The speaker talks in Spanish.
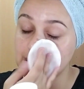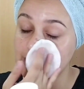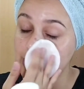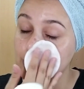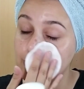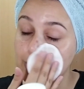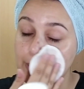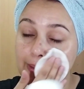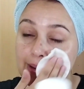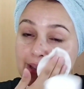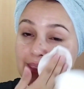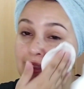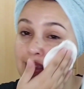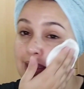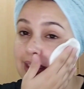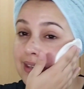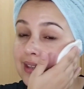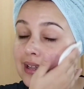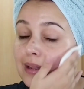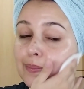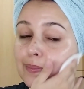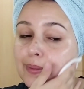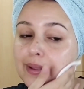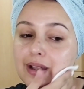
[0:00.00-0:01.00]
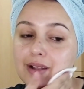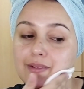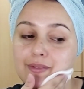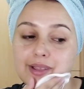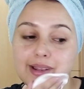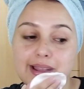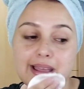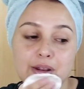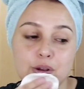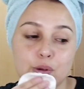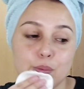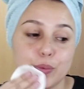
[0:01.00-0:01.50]
o sea, esto me parece genial para el
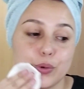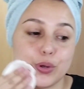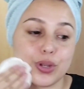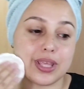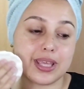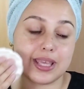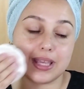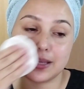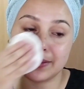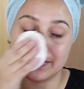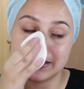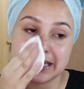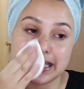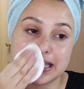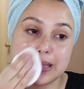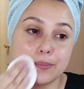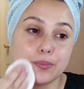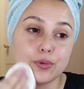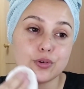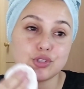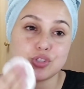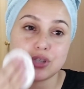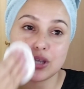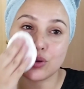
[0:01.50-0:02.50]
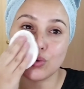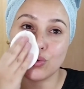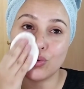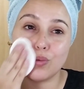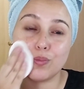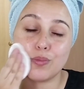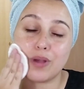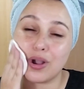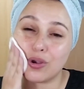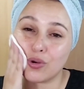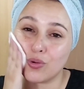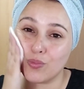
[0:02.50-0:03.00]
verano porque ya de por sí
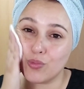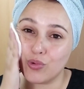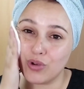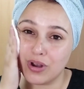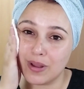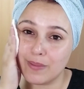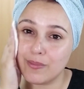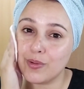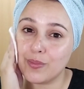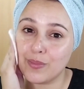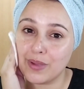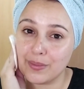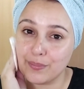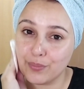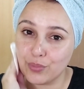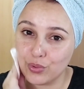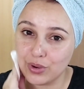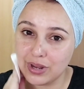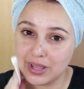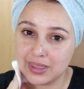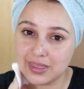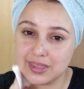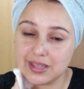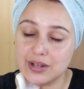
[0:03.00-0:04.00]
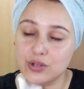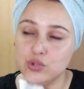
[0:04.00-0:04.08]
acumulamos más impureza,